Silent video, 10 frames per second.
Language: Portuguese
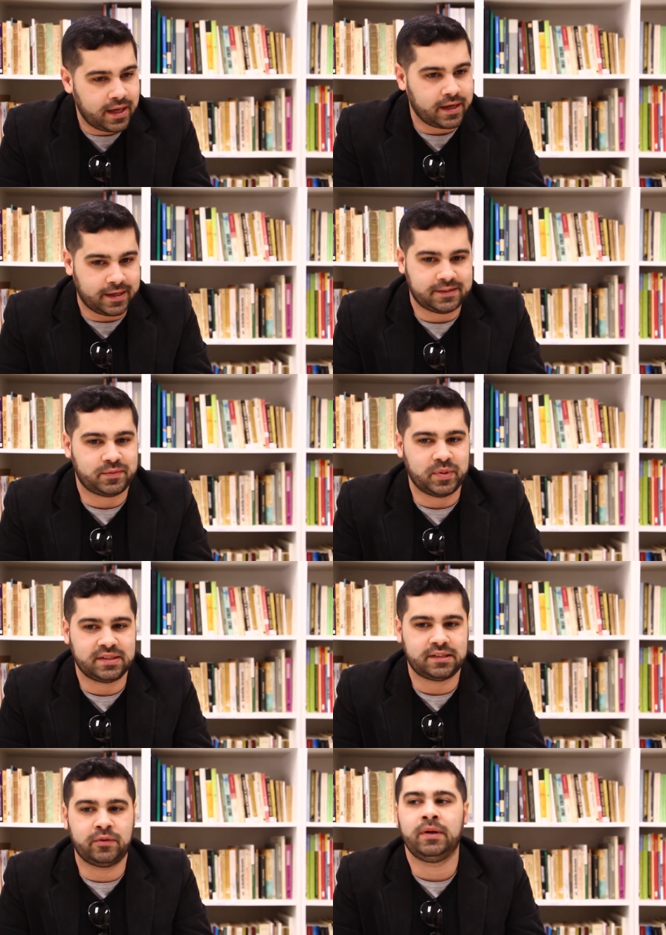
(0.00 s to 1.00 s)
nessa
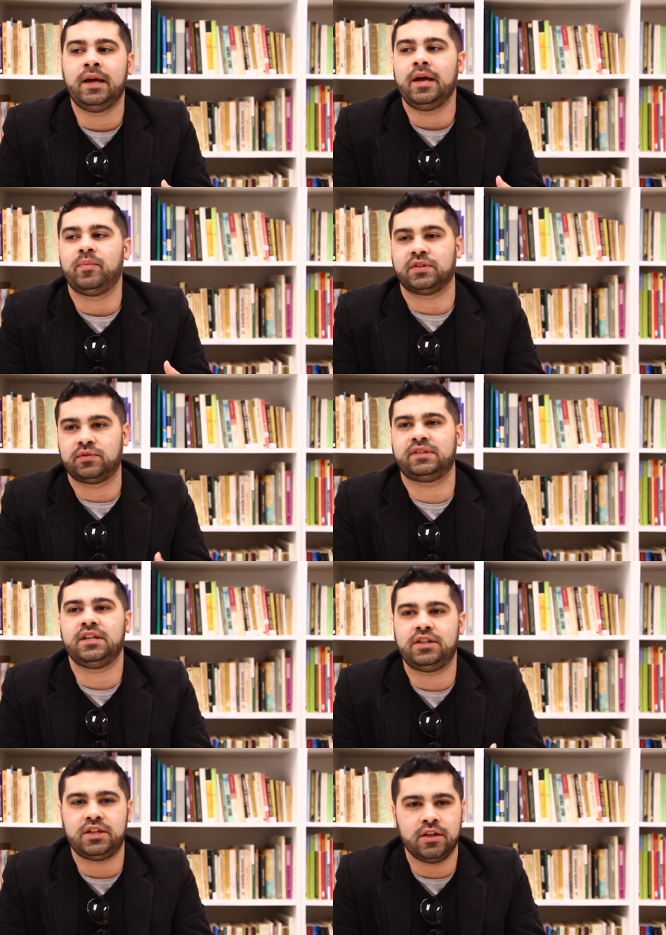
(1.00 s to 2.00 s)
expansão, pessoas que
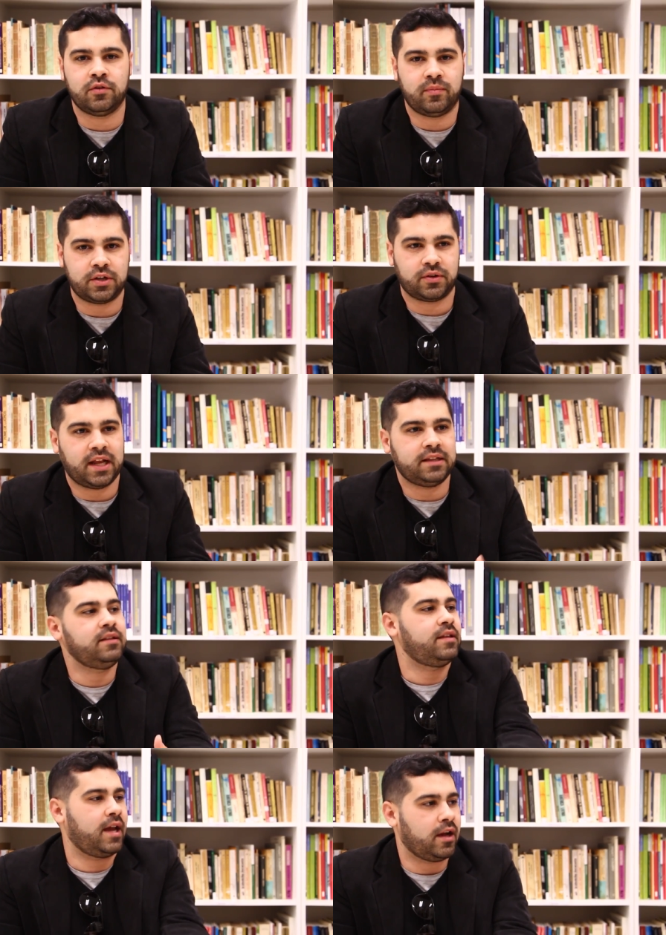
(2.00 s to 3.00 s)
tinham uma jornada
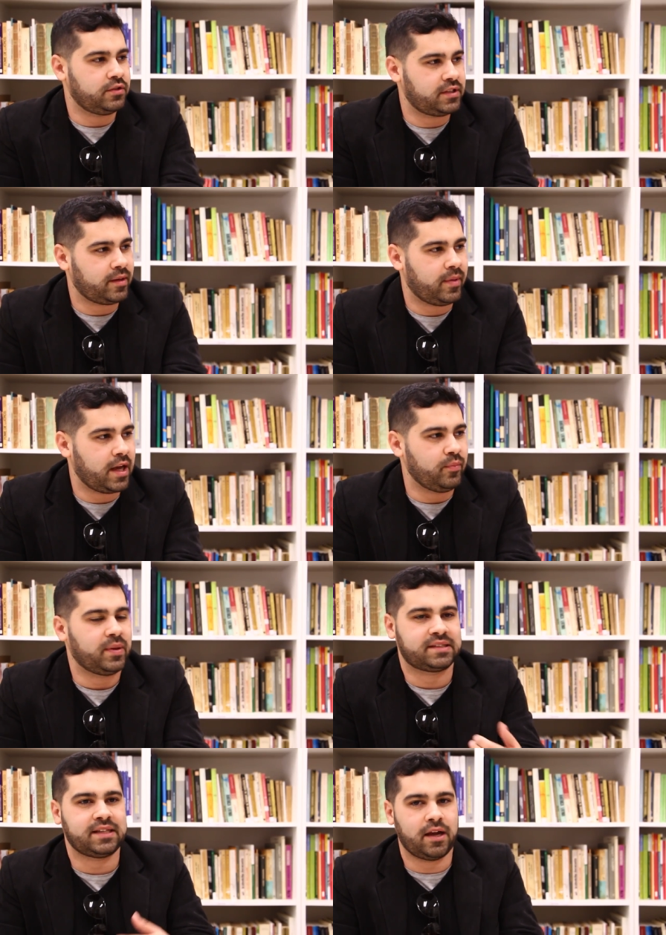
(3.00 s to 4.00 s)
integral de trabalho
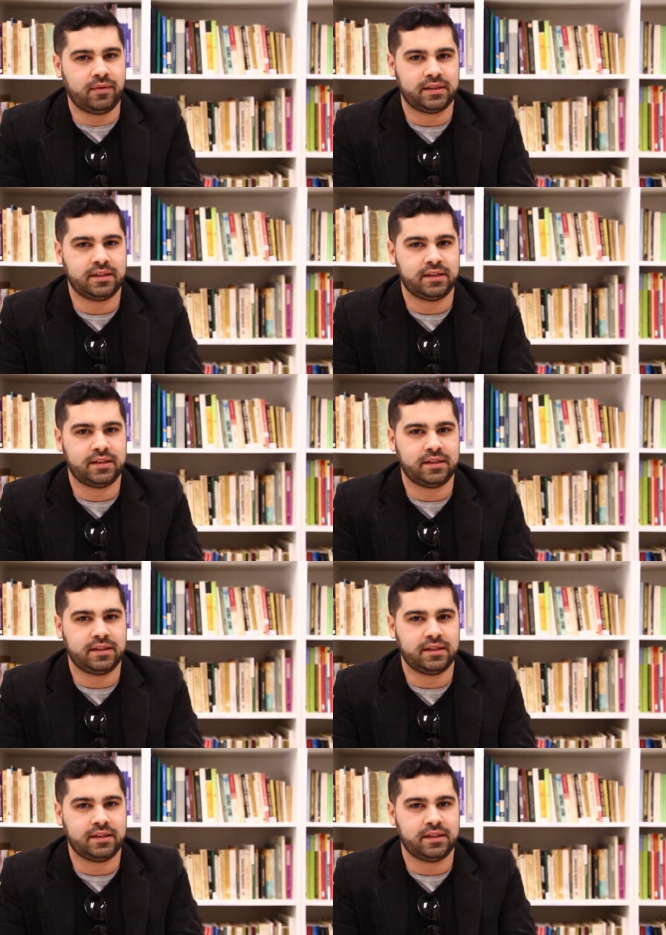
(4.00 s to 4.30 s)
passaram a ter